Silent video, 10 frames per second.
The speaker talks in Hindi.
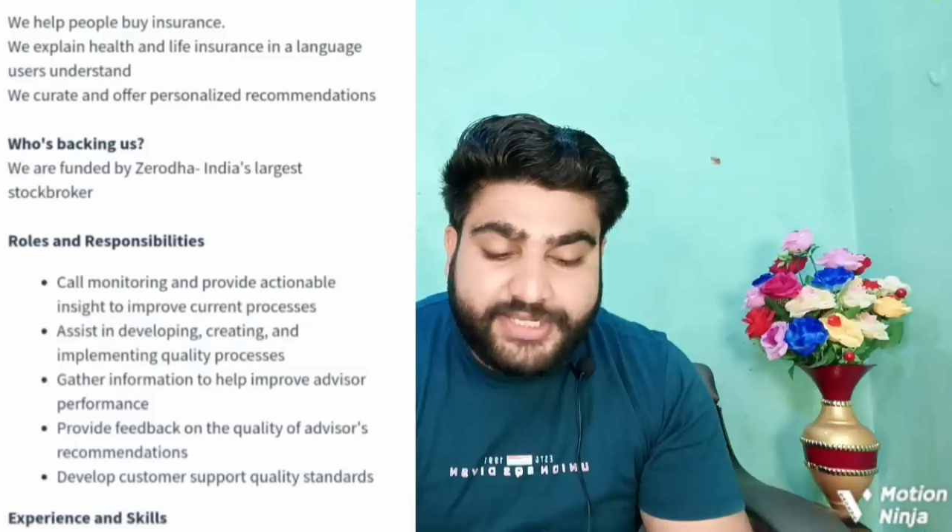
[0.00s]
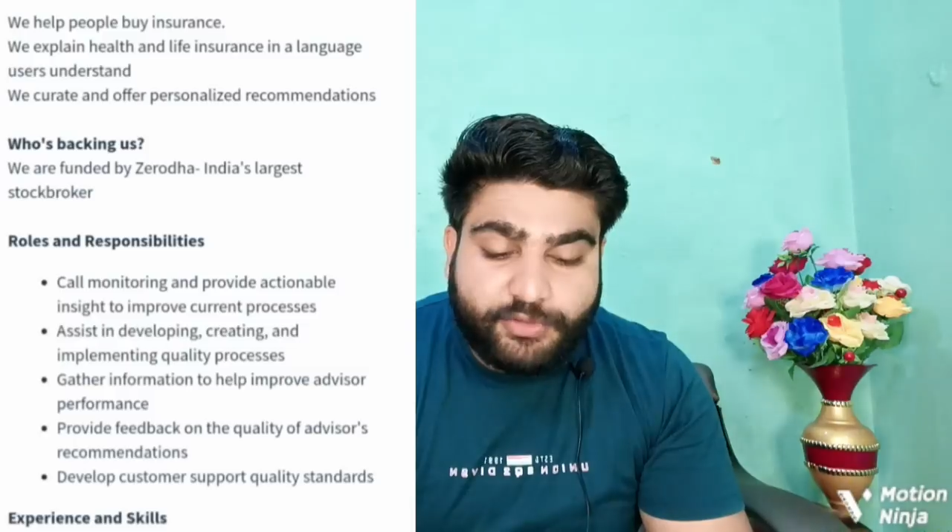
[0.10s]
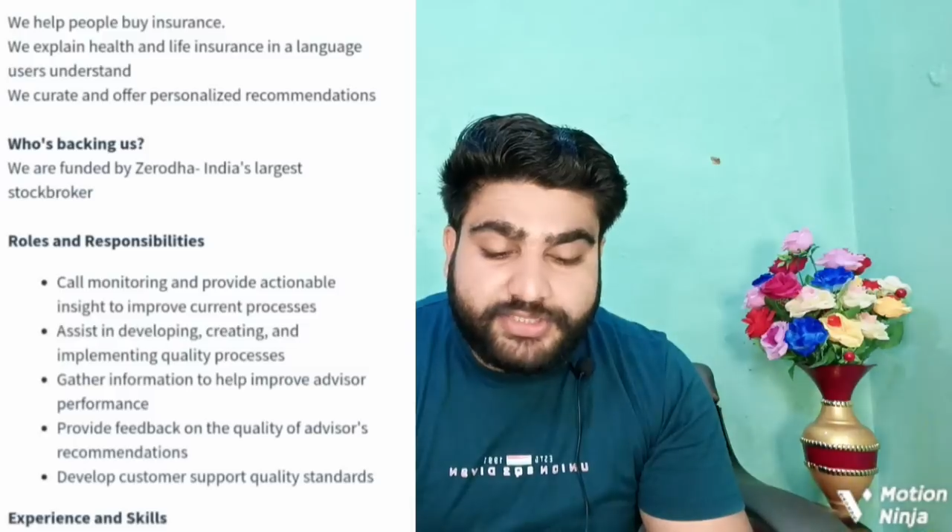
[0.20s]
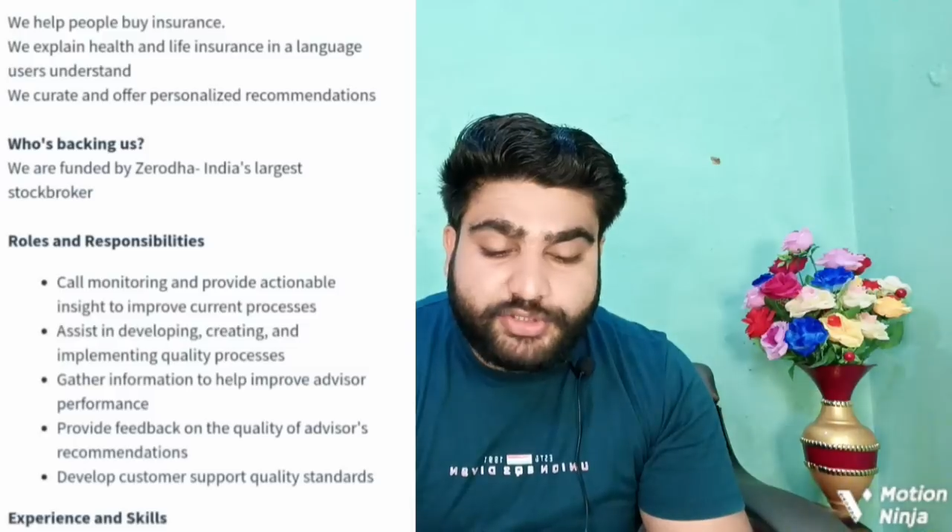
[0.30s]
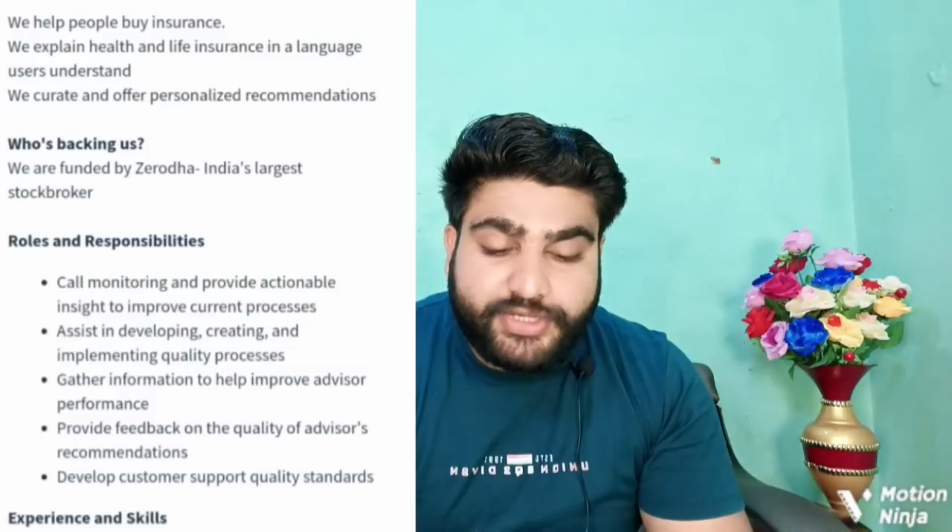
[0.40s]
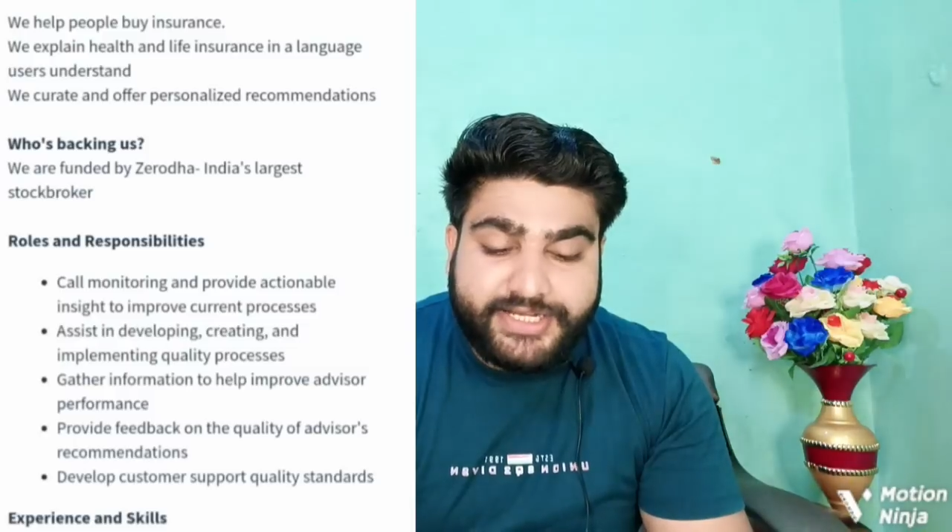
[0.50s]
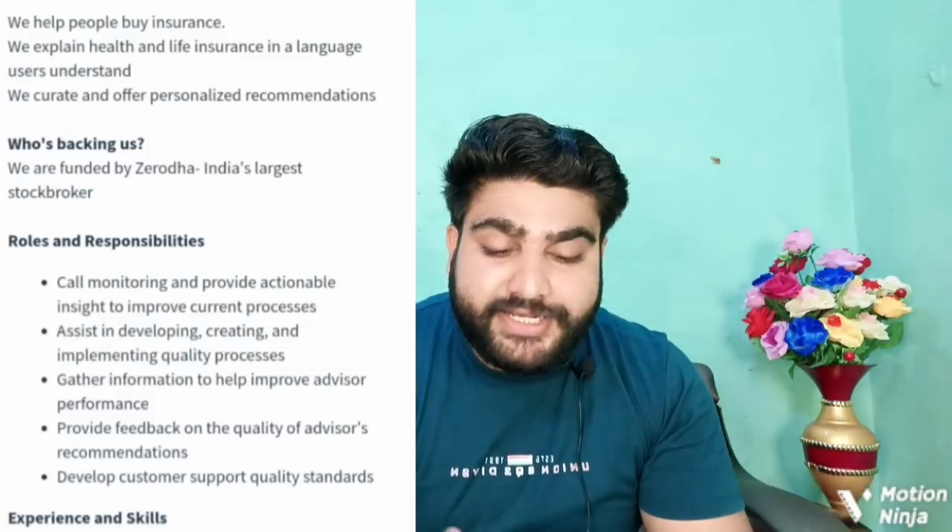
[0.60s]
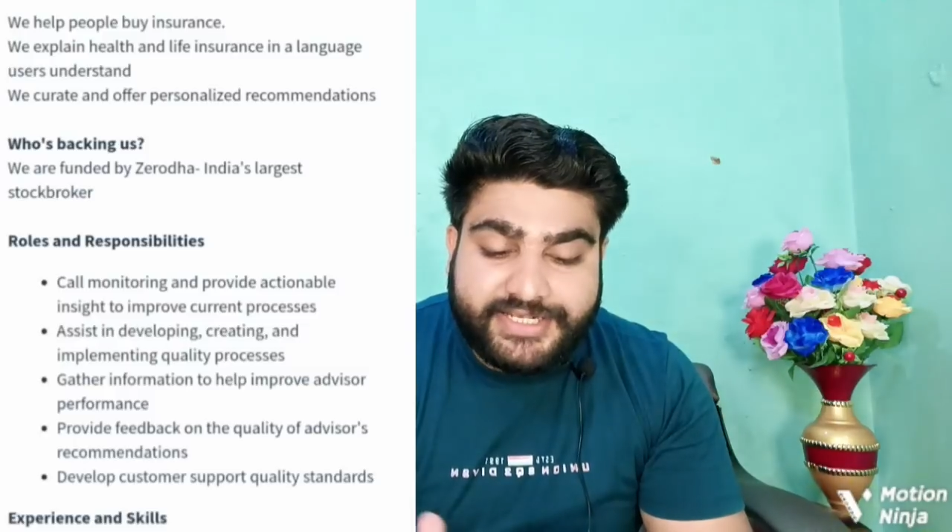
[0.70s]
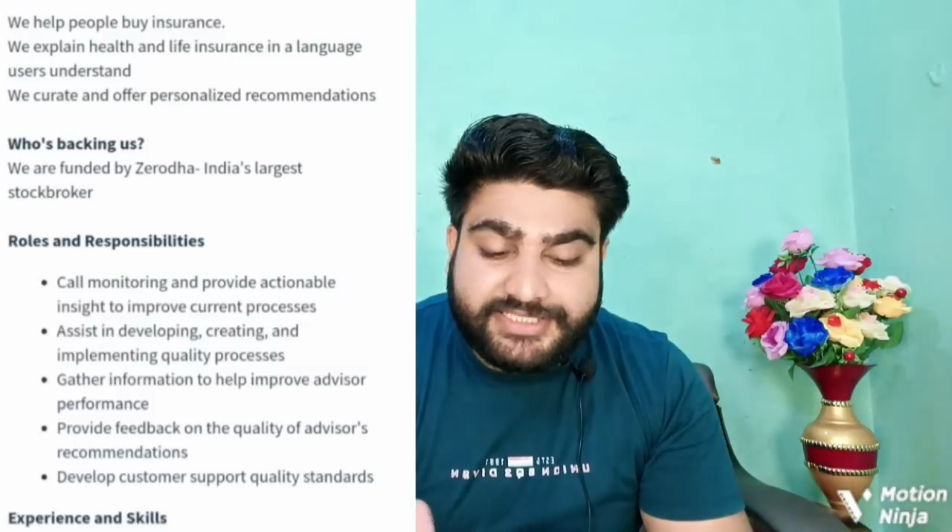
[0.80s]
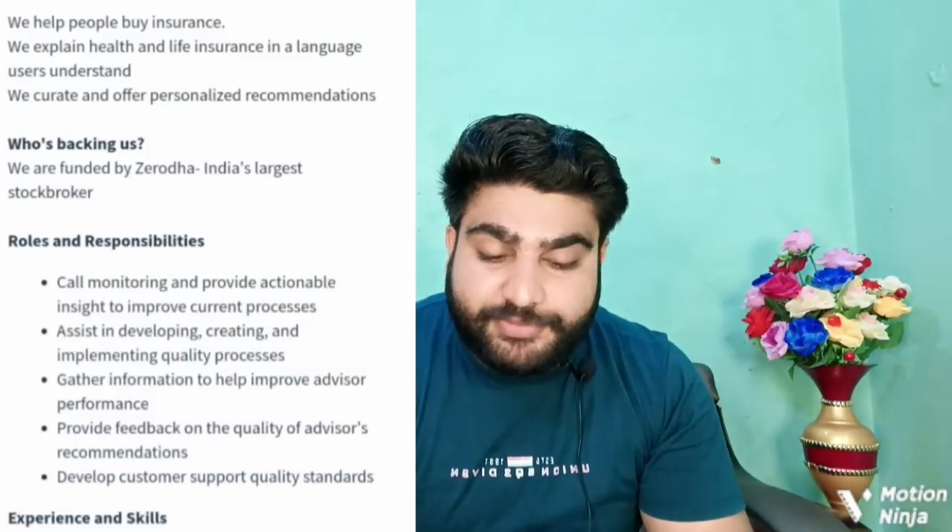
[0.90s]
जैरोदा जो है
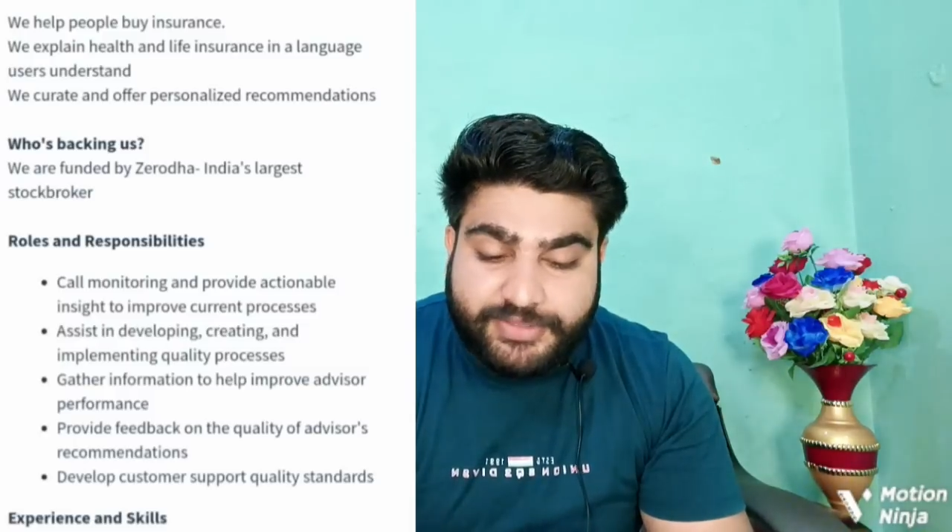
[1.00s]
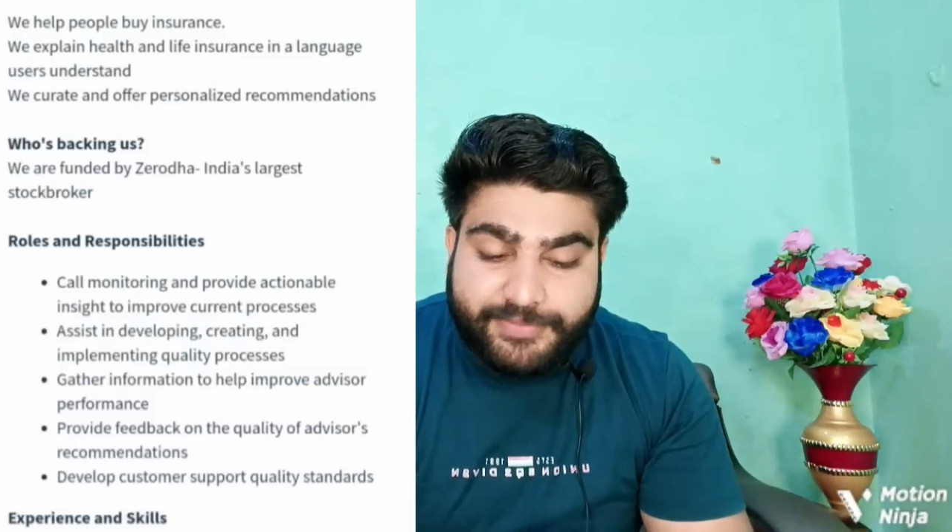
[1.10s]
इंडिया की सबसे